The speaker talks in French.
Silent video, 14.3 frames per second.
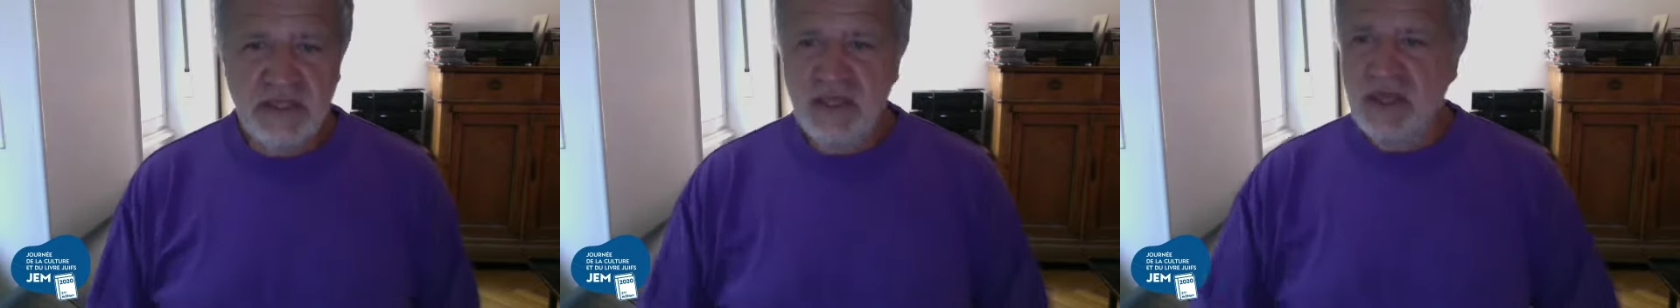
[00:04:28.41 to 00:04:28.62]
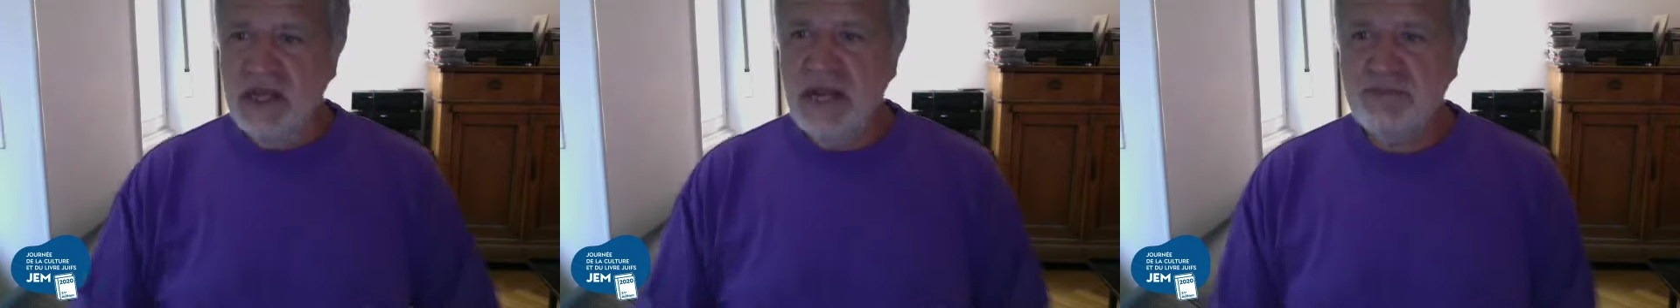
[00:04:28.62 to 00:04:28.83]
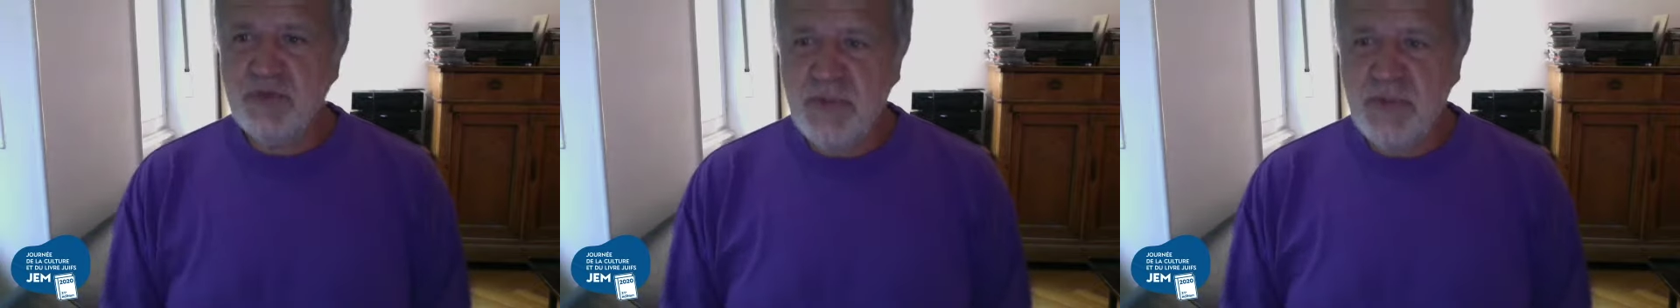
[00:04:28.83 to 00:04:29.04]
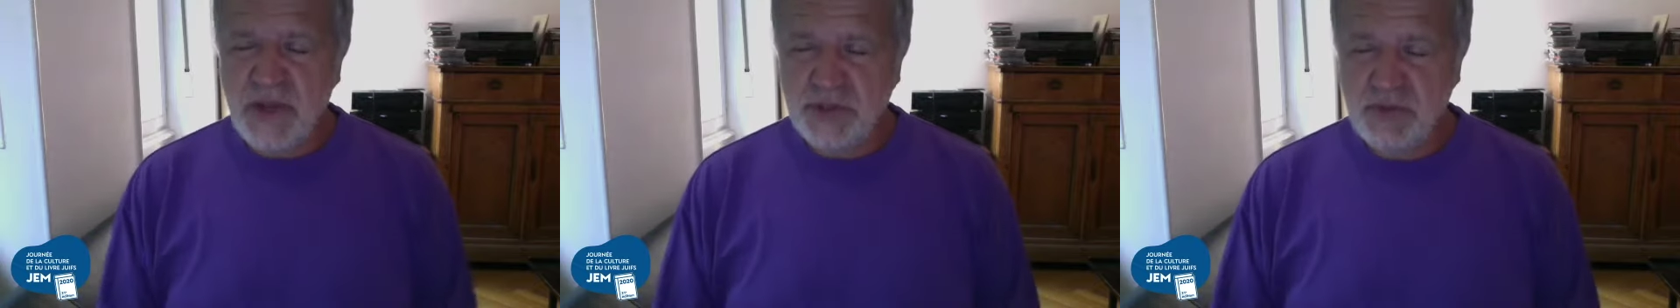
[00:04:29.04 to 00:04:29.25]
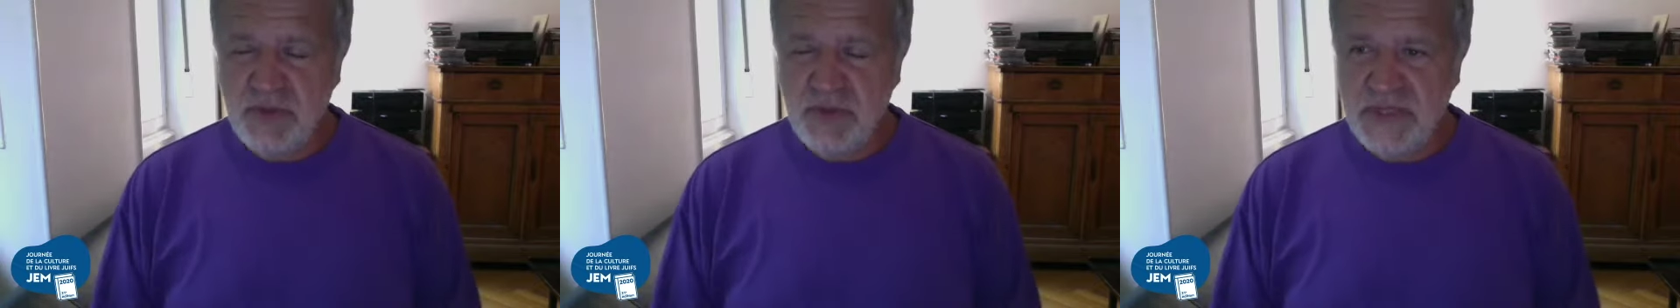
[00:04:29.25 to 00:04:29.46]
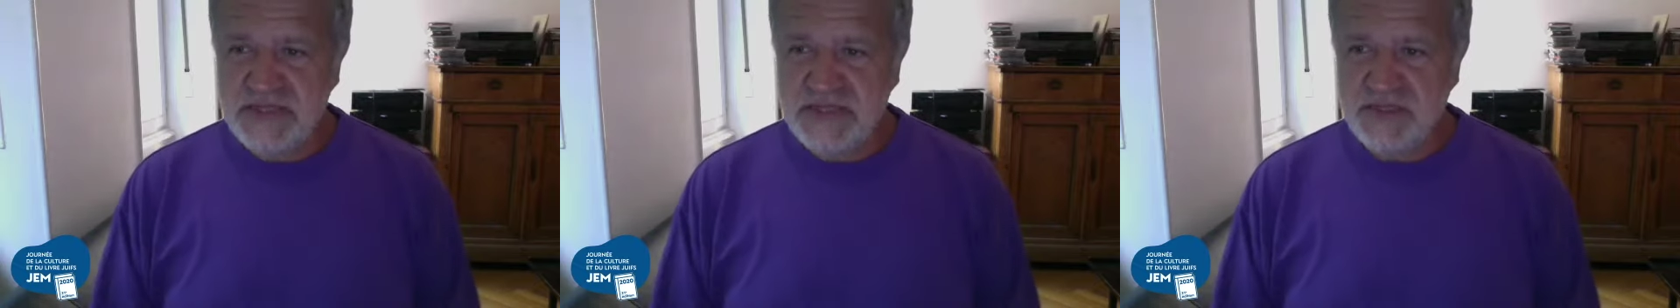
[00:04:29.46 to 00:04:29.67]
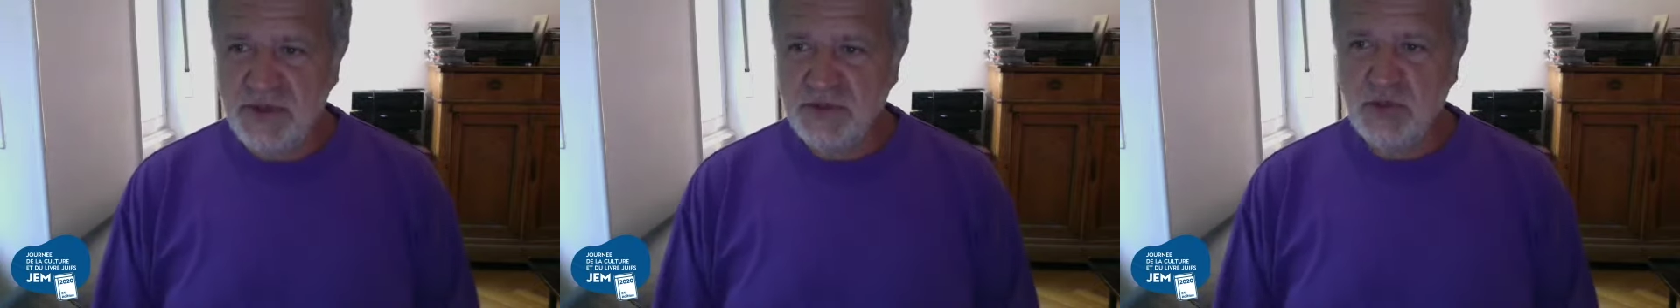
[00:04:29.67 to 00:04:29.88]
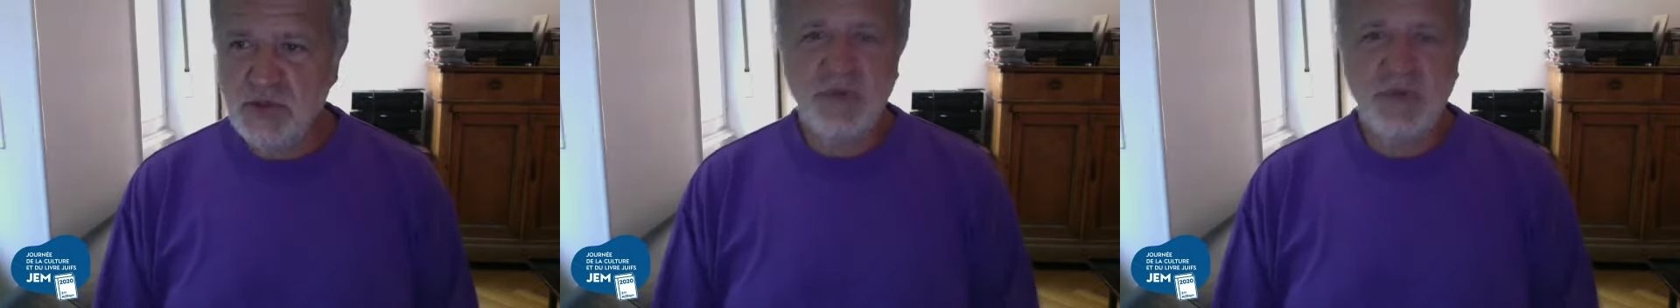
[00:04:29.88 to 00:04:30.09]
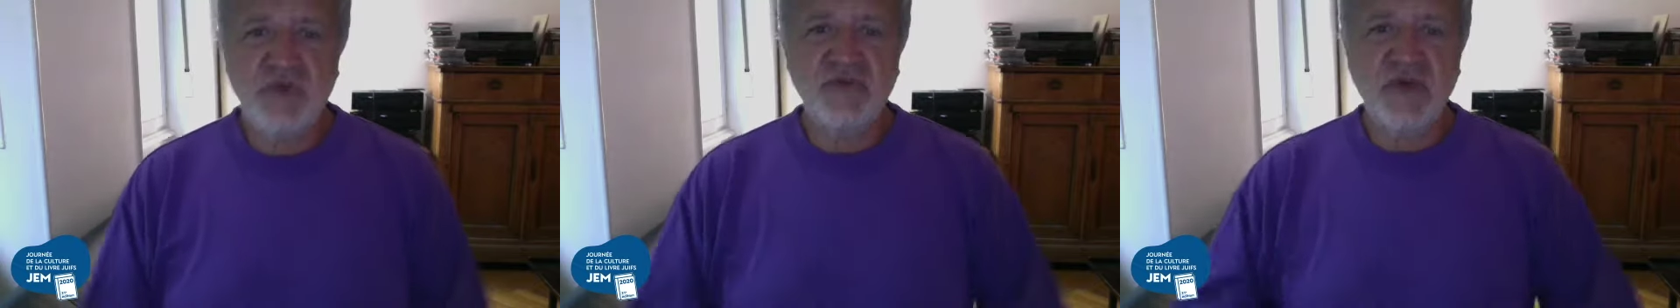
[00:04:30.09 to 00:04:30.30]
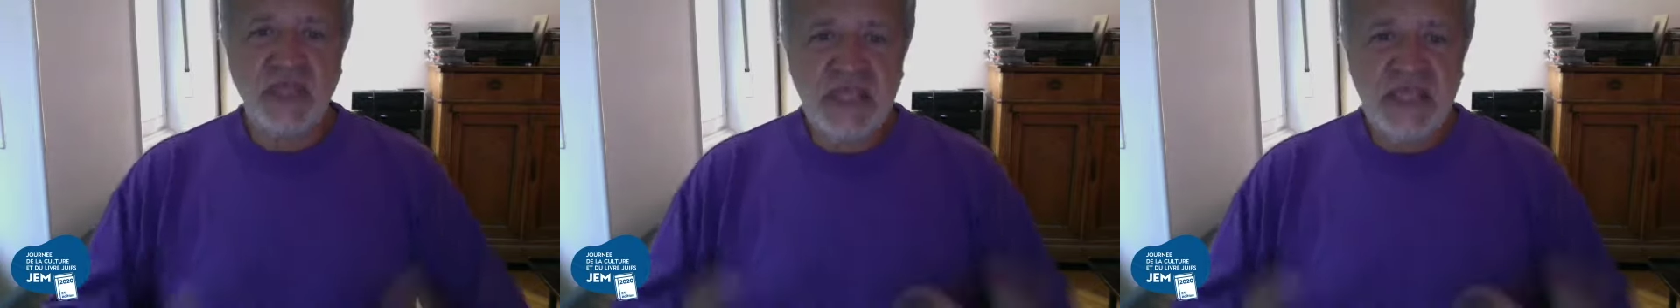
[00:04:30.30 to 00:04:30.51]
la plupart de mes patients ne peuvent
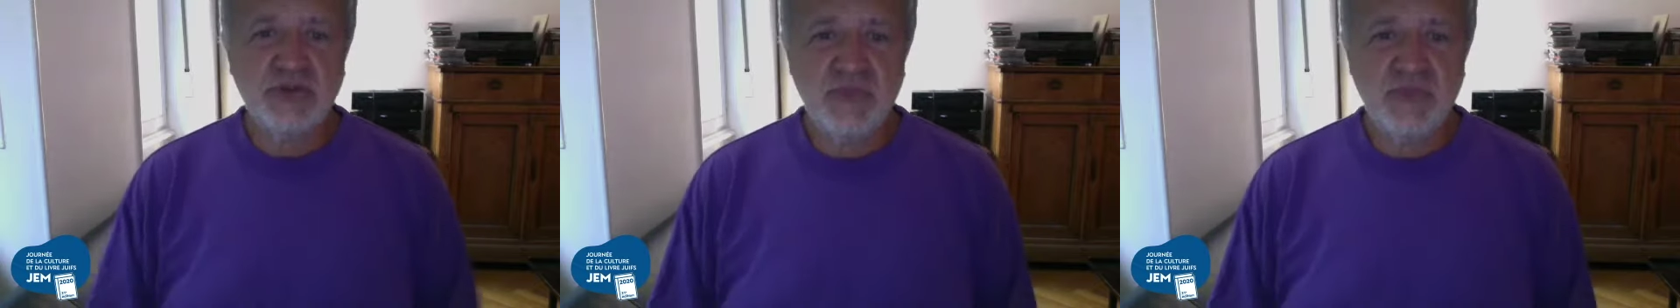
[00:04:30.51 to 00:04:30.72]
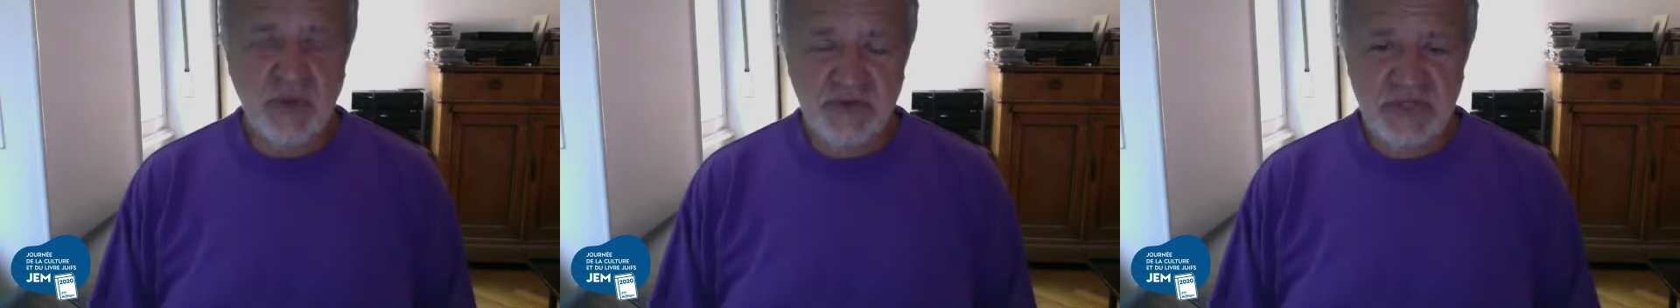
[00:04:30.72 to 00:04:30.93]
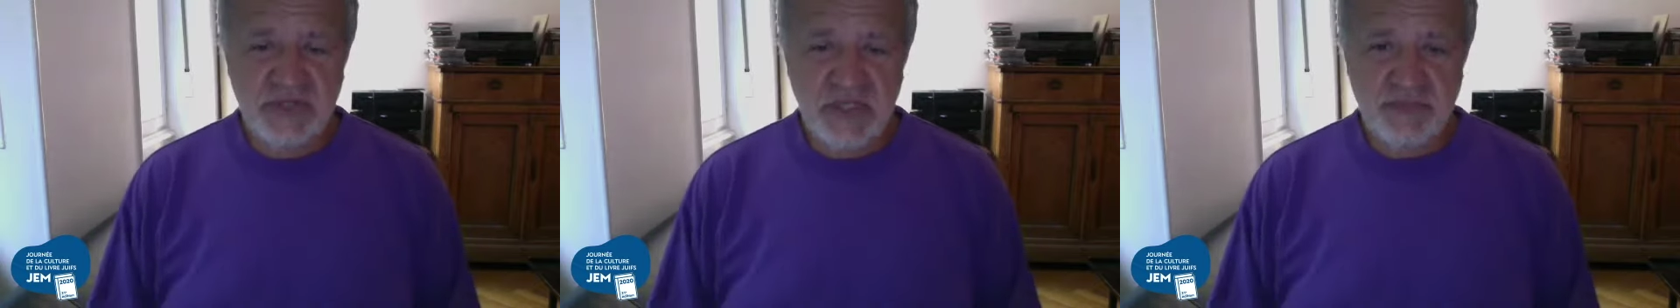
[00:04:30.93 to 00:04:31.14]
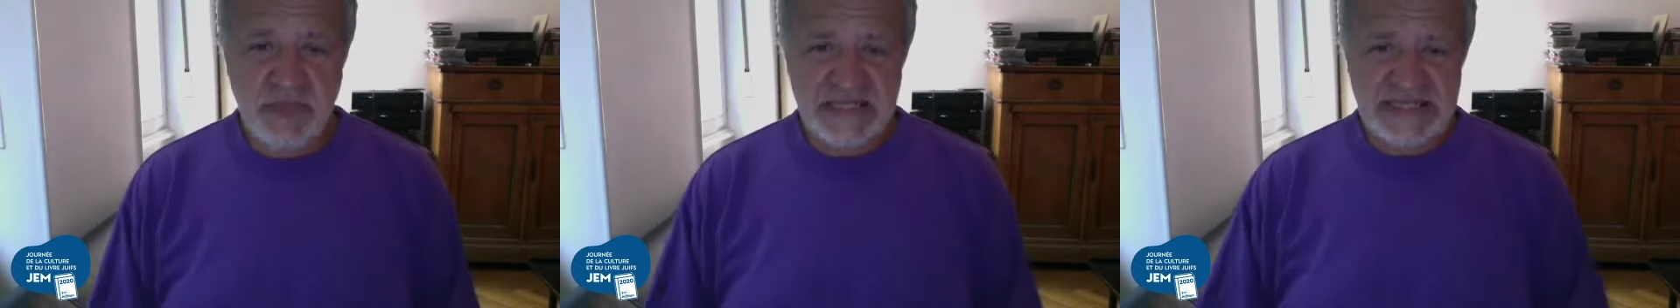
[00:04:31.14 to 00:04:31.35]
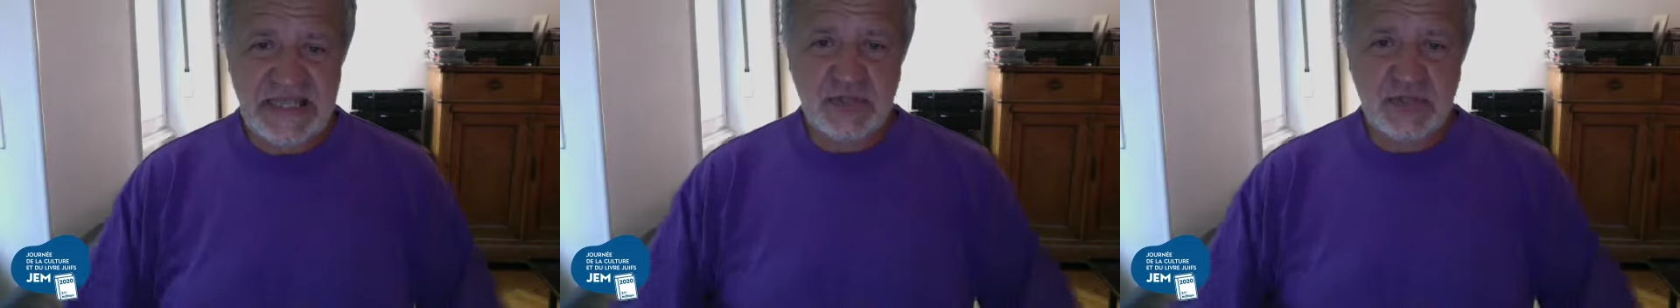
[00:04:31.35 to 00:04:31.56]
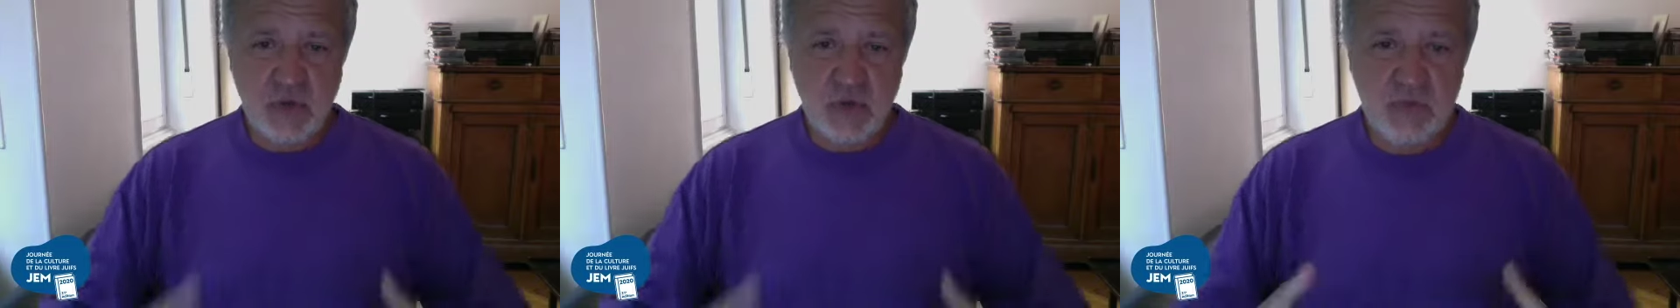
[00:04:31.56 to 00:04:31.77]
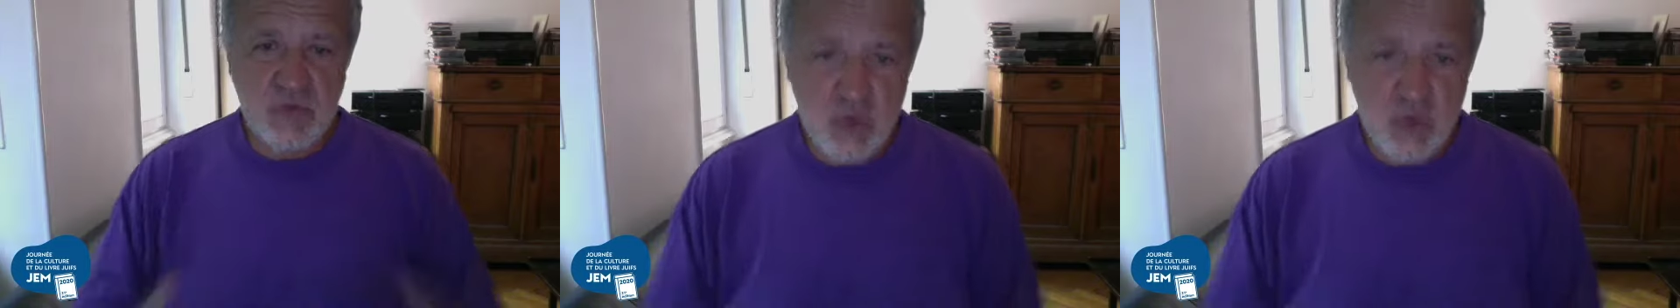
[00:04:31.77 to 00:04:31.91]
rien demander parce qu'ils sont